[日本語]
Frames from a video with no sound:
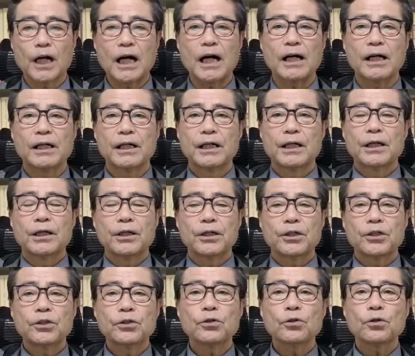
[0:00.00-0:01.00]
が
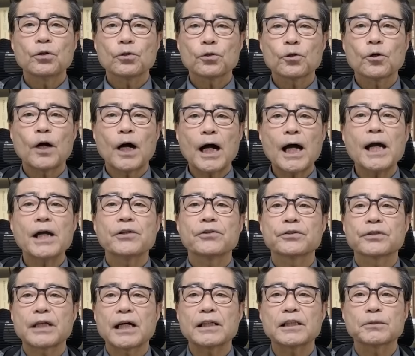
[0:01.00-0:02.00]
いろいろと
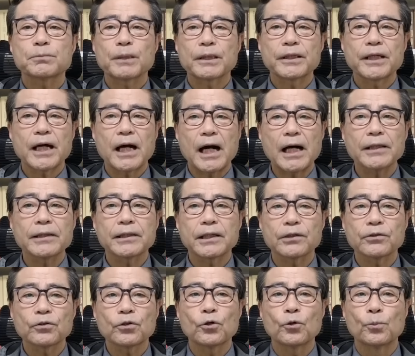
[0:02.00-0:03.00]
入る立場であっ
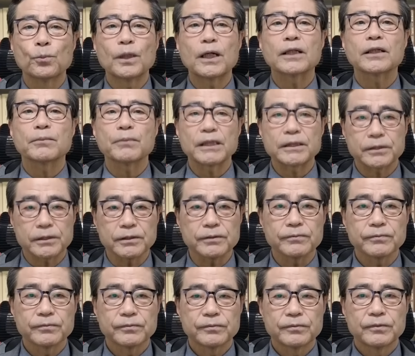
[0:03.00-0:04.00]
たと思われま
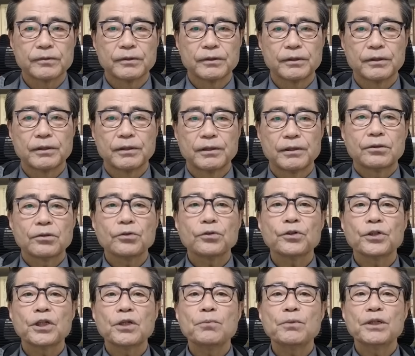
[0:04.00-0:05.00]
す。そ
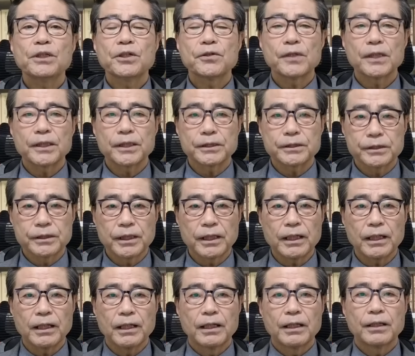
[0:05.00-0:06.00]
の意味ではです
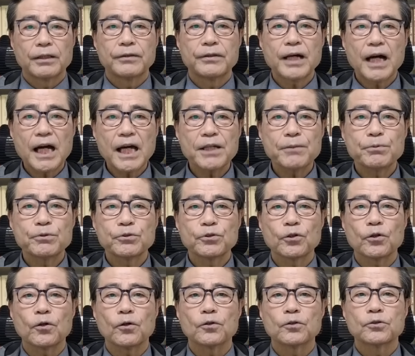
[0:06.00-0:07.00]
ね、内部
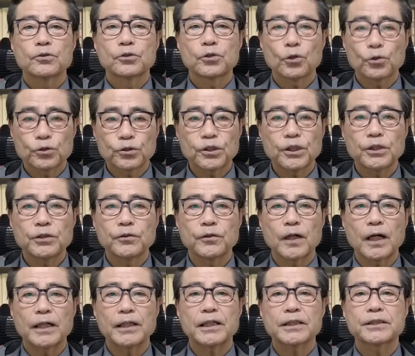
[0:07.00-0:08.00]
の職員
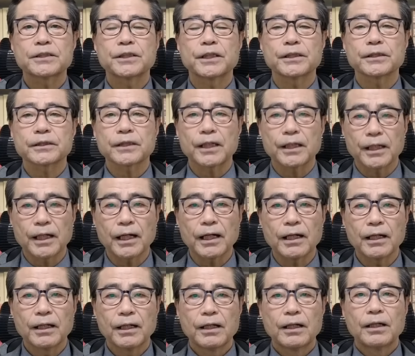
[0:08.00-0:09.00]
の話ですか
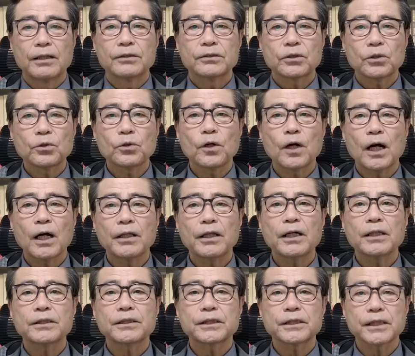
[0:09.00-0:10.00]
ら、その
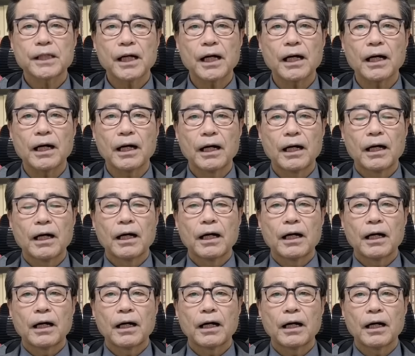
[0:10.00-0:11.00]
話が、
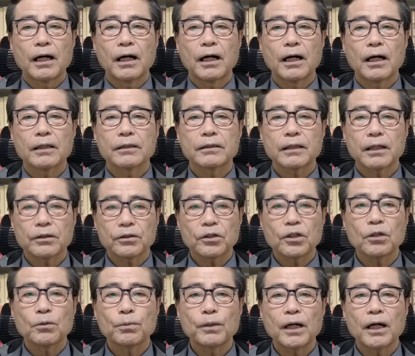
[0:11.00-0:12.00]
あ
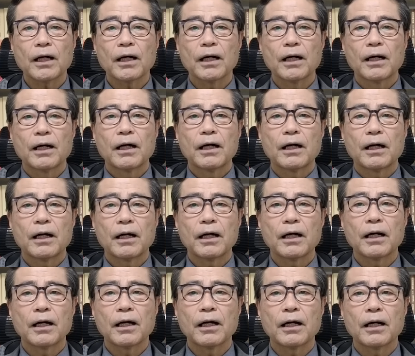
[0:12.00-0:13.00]
例えば
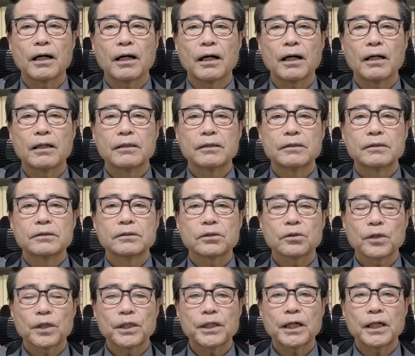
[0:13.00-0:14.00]
あ、
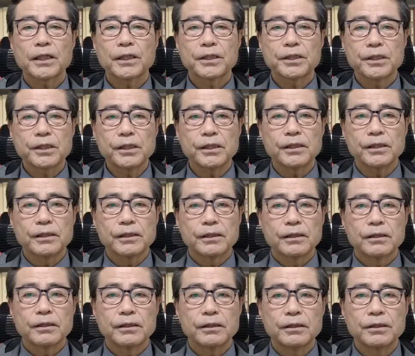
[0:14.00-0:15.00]
それなりに、
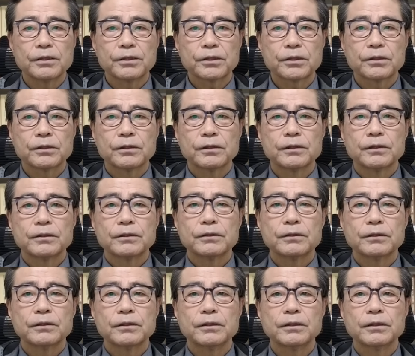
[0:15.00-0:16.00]

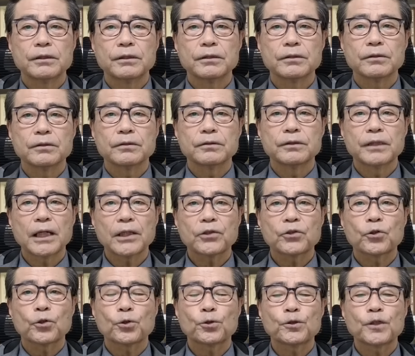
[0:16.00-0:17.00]
えー、納
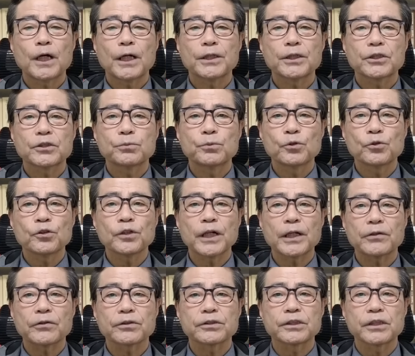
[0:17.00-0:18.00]
得がいくもの
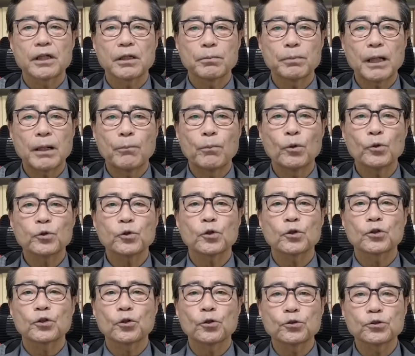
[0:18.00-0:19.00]
だとすれば、
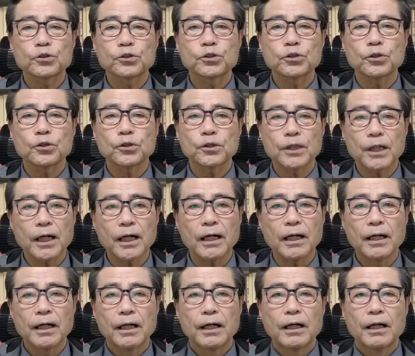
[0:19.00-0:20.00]
元局長
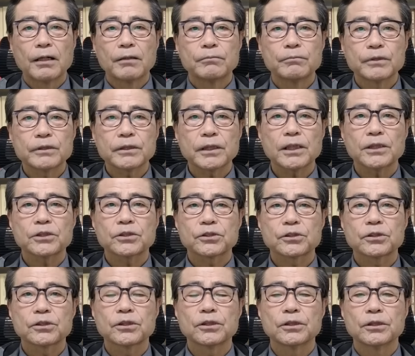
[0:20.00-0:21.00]
がまさし
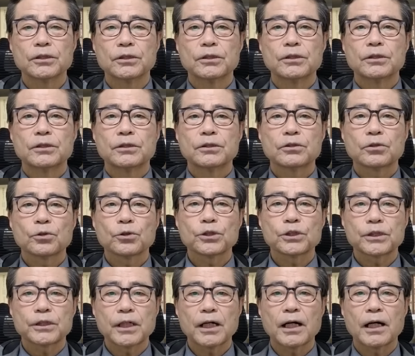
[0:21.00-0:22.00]
くそう
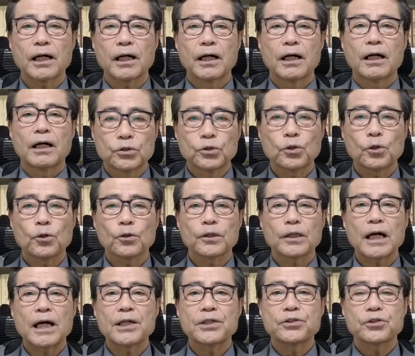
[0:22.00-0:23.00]
した通報
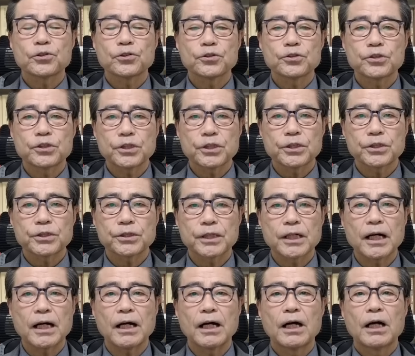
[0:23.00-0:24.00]
対象事実
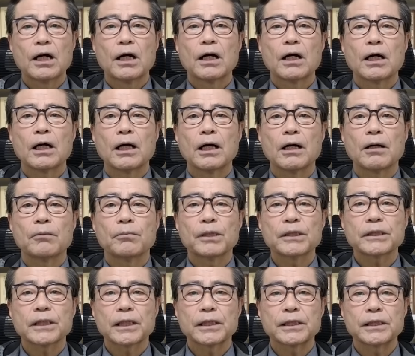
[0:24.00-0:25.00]
があ
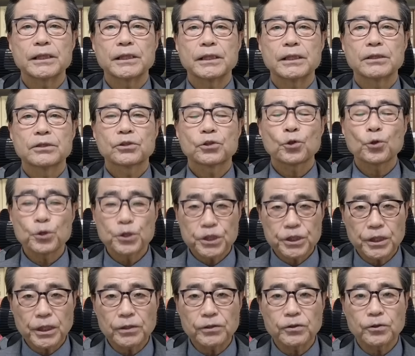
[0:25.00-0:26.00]
まさに生
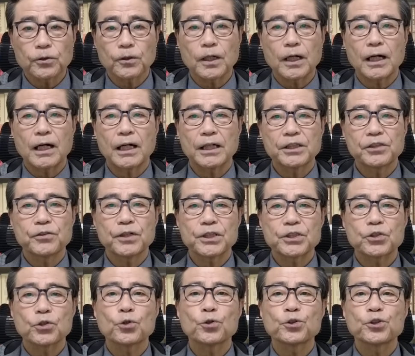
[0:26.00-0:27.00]
じてるとか、あるいは
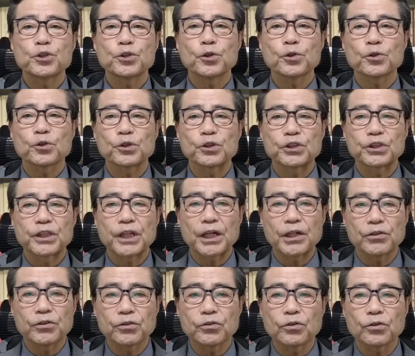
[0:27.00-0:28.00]
生じようとし
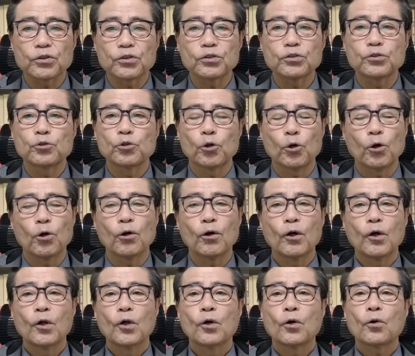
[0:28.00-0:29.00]
ているというの
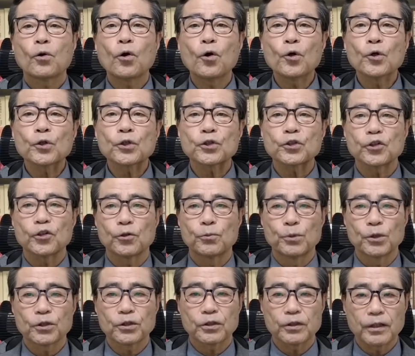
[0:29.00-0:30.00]
を根拠を
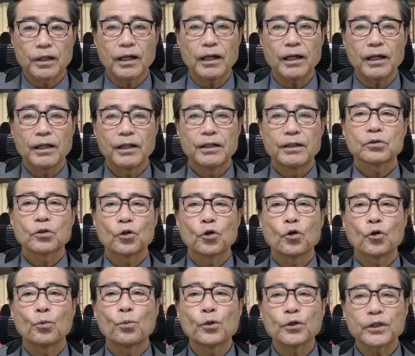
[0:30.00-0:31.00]
持って、
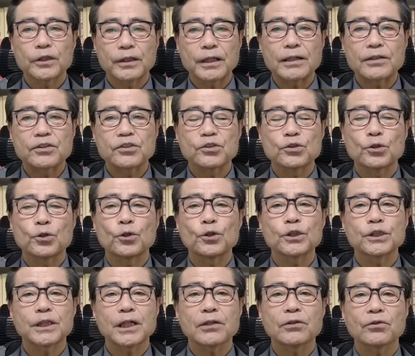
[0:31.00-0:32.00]
そう思って通
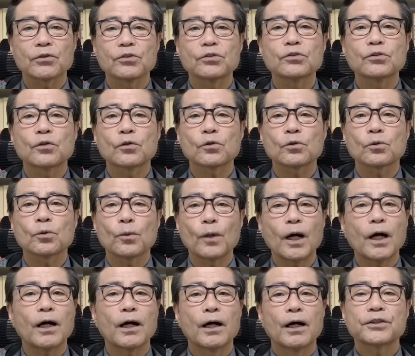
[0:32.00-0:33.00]
報したということ
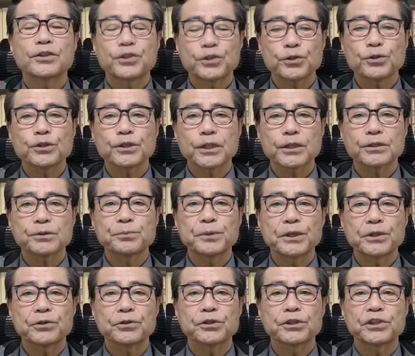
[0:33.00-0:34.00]
は、一応説
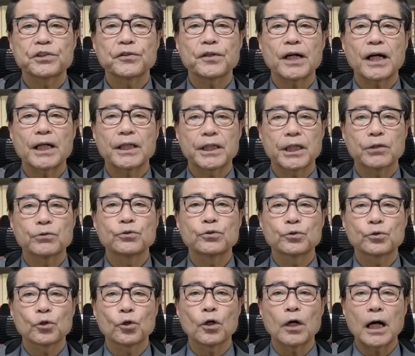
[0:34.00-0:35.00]
明としてはあり
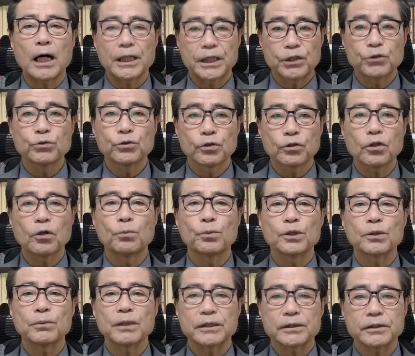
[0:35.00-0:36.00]
得ると、あり得ると
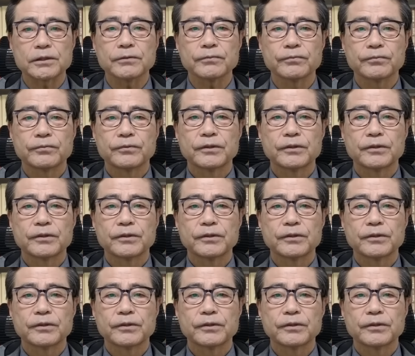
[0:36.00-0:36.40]
思います。